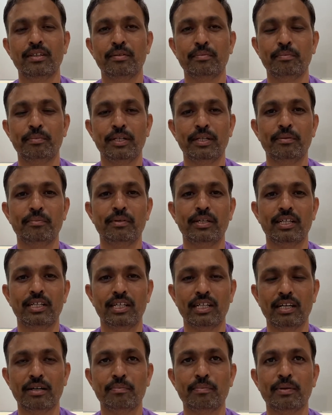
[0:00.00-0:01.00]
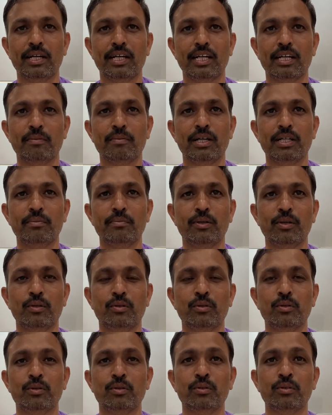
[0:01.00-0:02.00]
फिर मेरे यहाँ पे आने के बाद मेरे
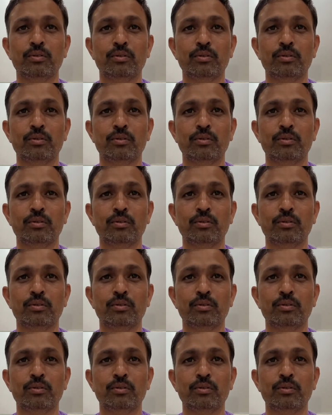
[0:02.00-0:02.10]
को